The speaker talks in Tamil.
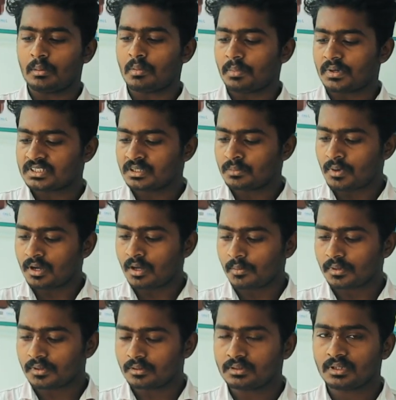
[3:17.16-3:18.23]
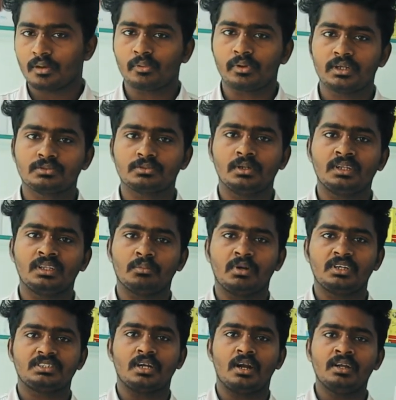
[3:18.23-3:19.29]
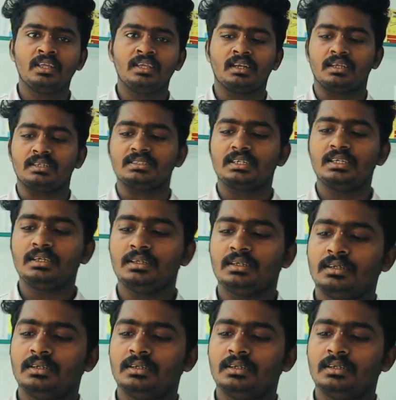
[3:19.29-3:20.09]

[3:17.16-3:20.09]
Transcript: நம்ம ஃபஸ்ட்டு பார்க்க போகிறது வந்து நான் உங்ககிட்ட சொல்லி இந்த மாதிரி ஸ்டார்டிங் ரேஞ்சு